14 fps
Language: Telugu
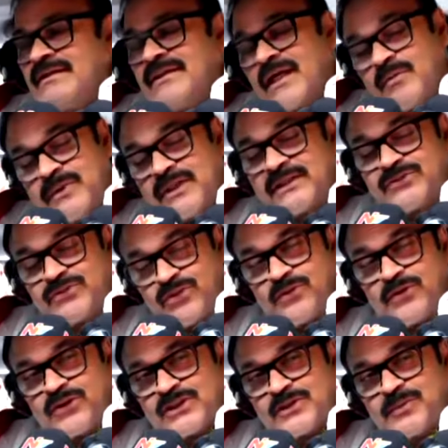దాని మీద ఆయన ఫుల్
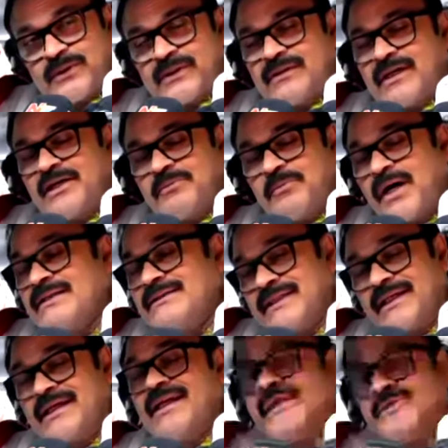ఫోకస్ పెట్టాడు అవి బాగా
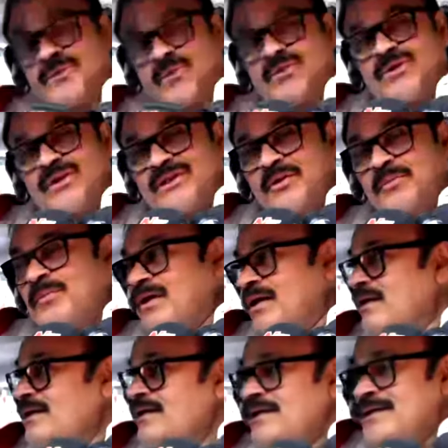చేయాలి అది కోరుకున్నాం తప్ప
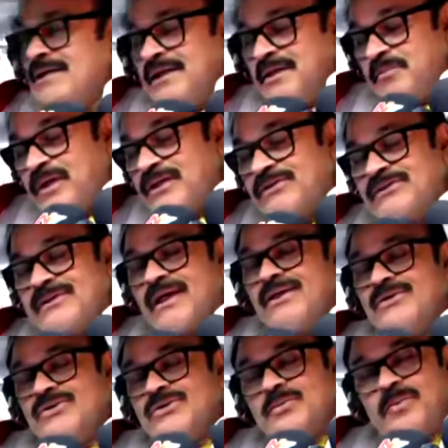ఈ పదో
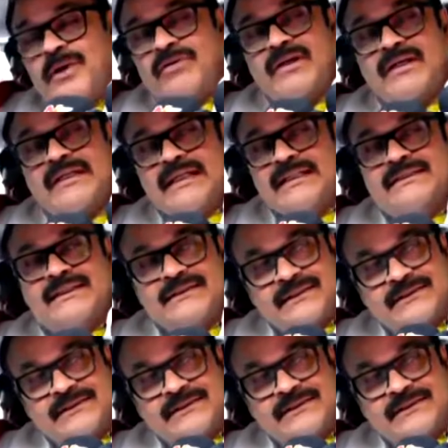తాలూకు పవర్ని ఎంజాయ్